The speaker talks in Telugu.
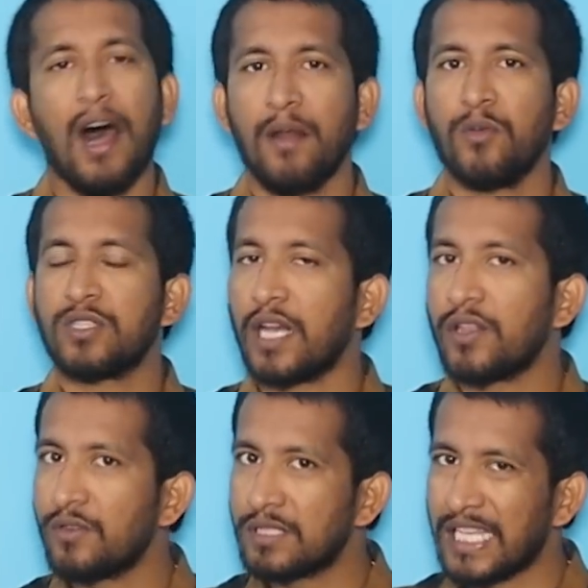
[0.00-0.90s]
ఆల్మోస్ట్
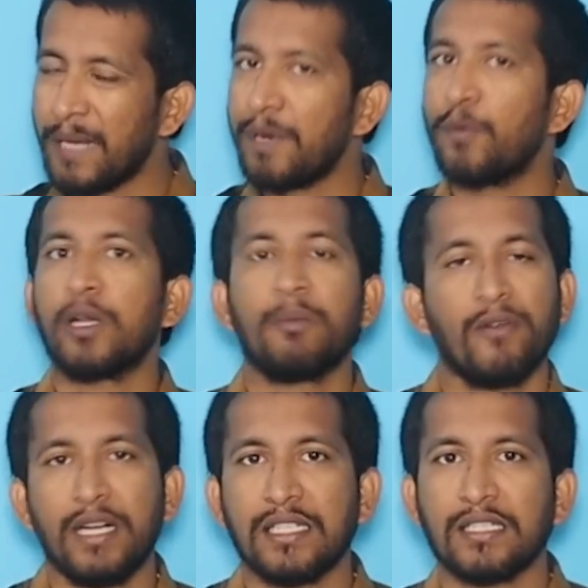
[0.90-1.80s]
అందరూ సేమ్ రిపోర్ట్ని
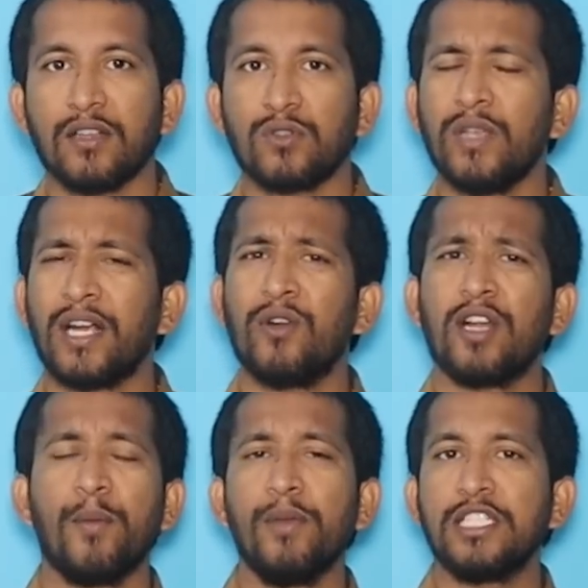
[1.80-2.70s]
ప్రొవైడ్ చేస్తారు సో ఎక్కడో
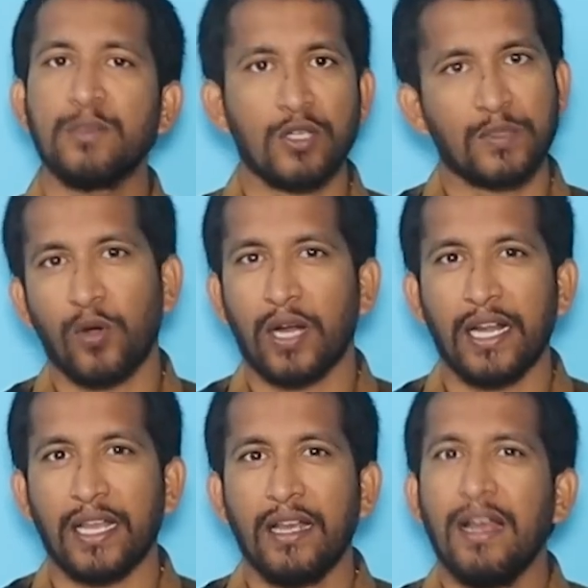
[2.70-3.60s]
డబ్బులు ఇచ్చి
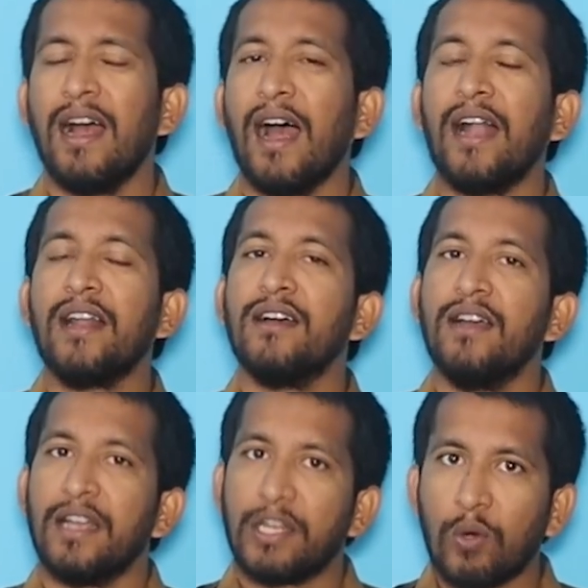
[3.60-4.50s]
మోసపోకండి అండ్
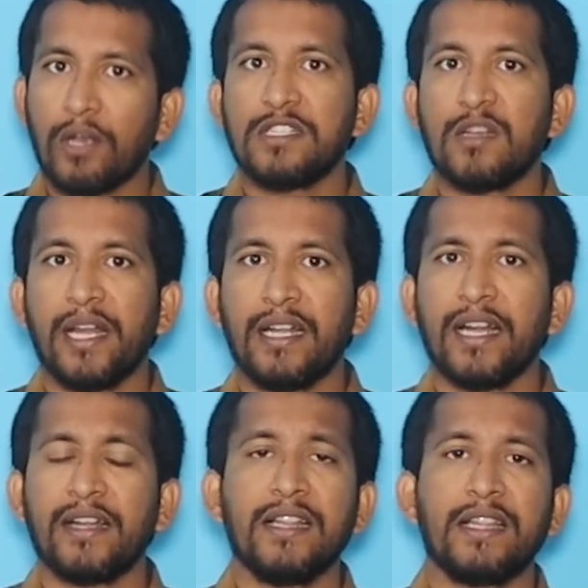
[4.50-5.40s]
ఇంకొక విషయం ఏంటి
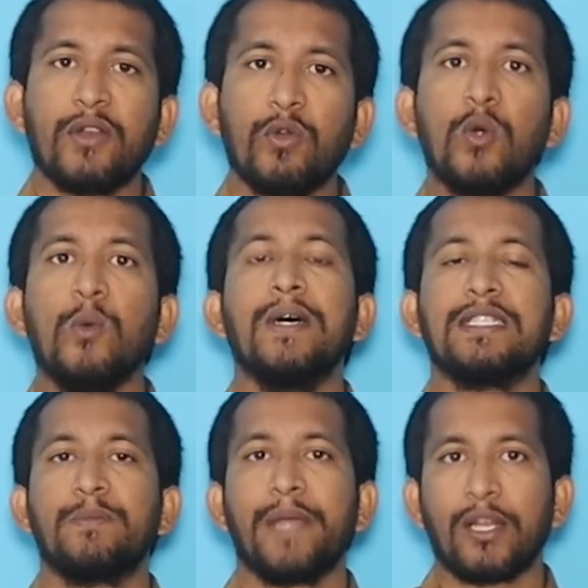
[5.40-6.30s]
అంటే తెలుగు
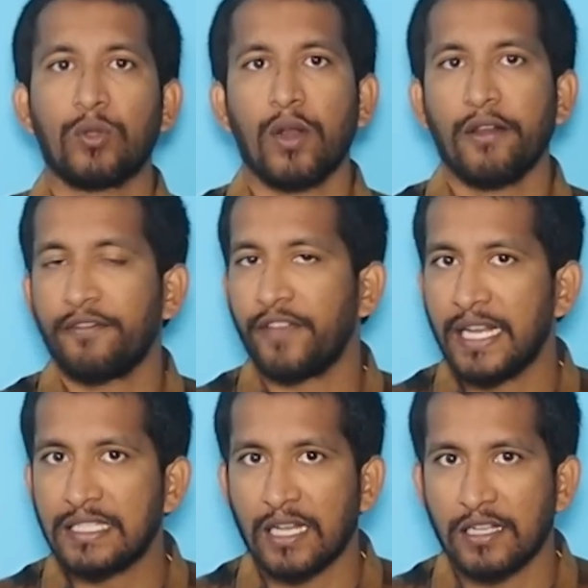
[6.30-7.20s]
బస్ పేరుతో ఉన్న
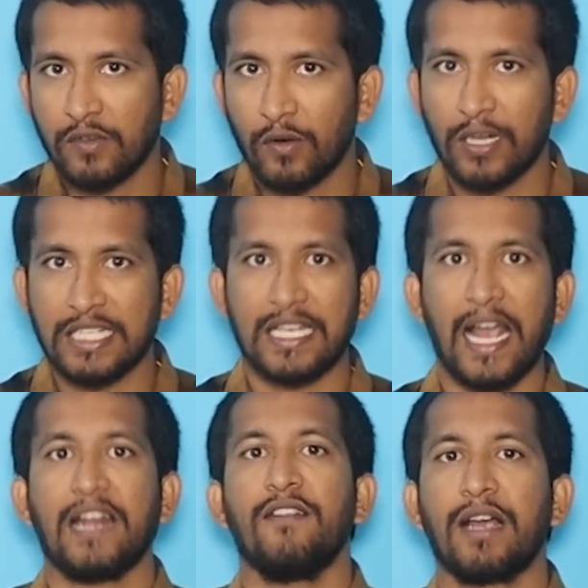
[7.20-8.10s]
ఫేక్ ఛానల్స్లో కూడా
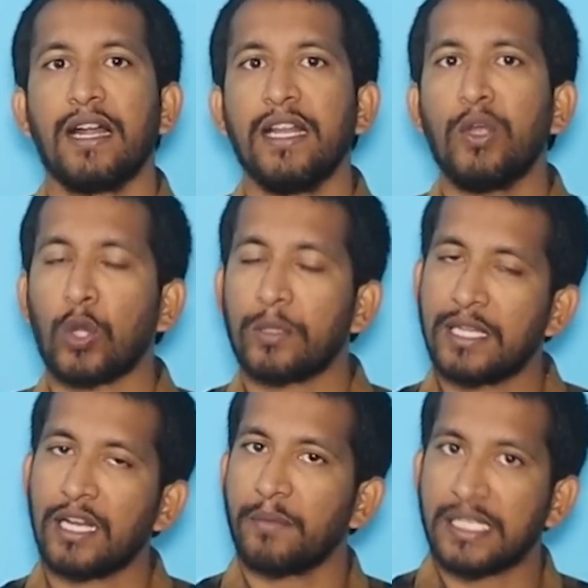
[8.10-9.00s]
జాయిన్ అవ్వకండి
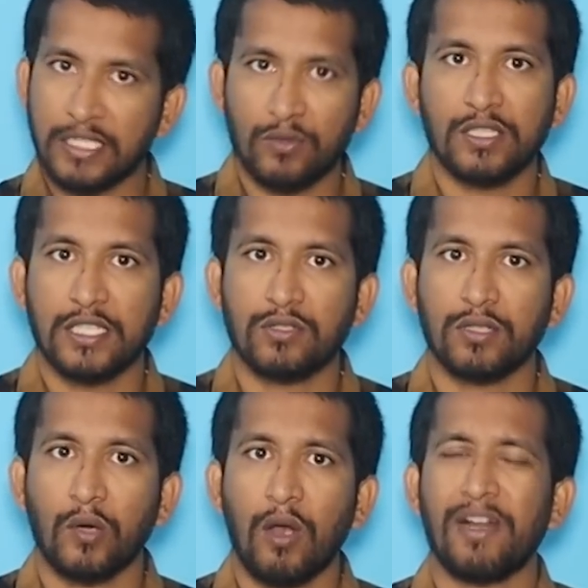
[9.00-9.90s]
కొంతమంది నాకు మెసేజ్ కూడా
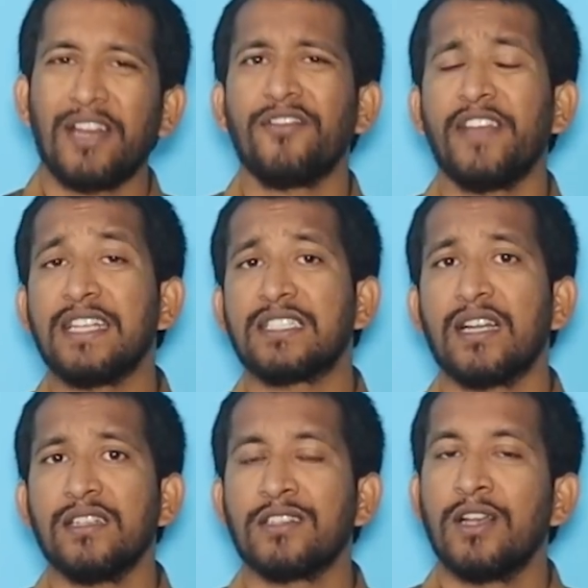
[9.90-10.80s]
చేస్తున్నారు అవన్నీ ఫేక్
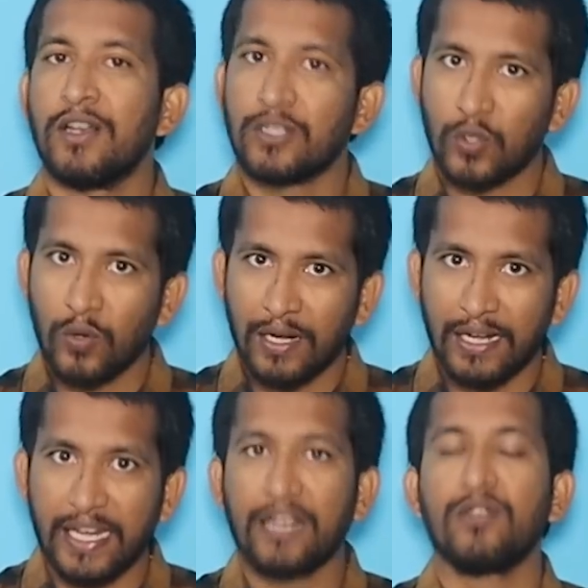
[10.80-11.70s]
ఛానల్స్ సో
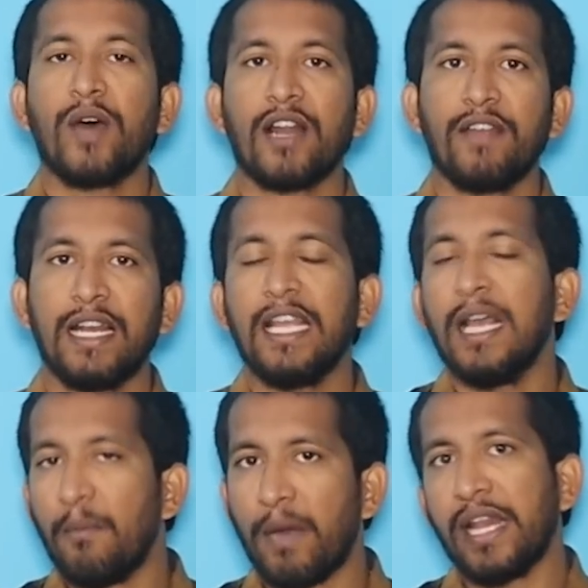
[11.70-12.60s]
లింక్ ద్వారా వెళ్ళి
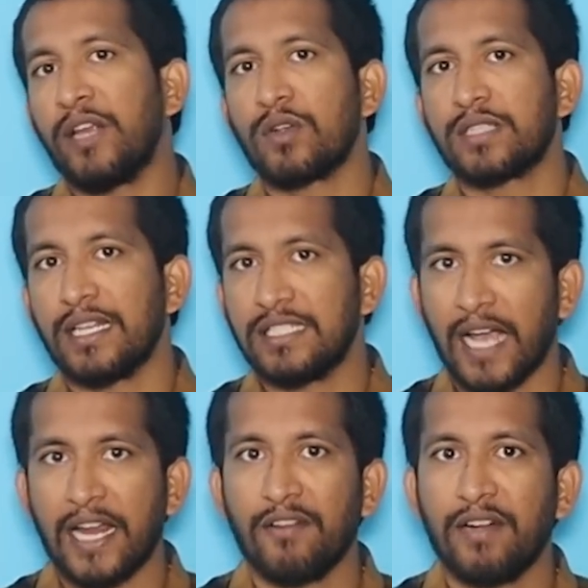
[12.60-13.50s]
మళ్ళీ ఇంకొకసారి
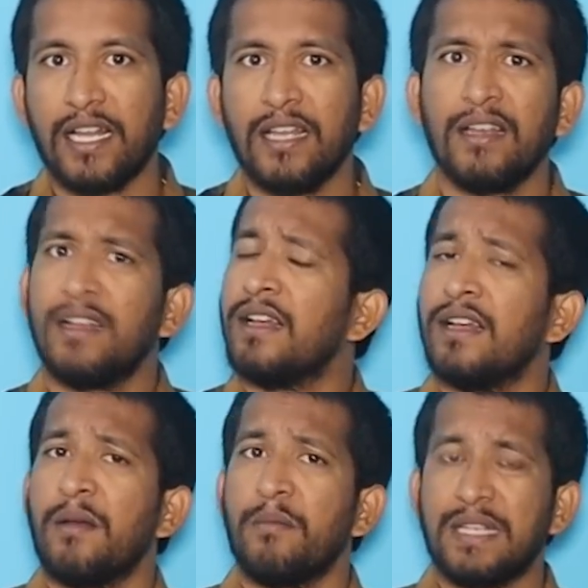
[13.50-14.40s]
జాయిన్ అవ్వండి
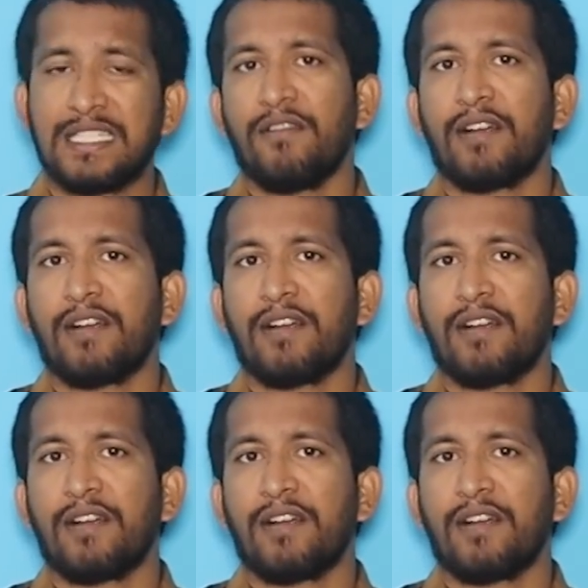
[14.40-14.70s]
మిస్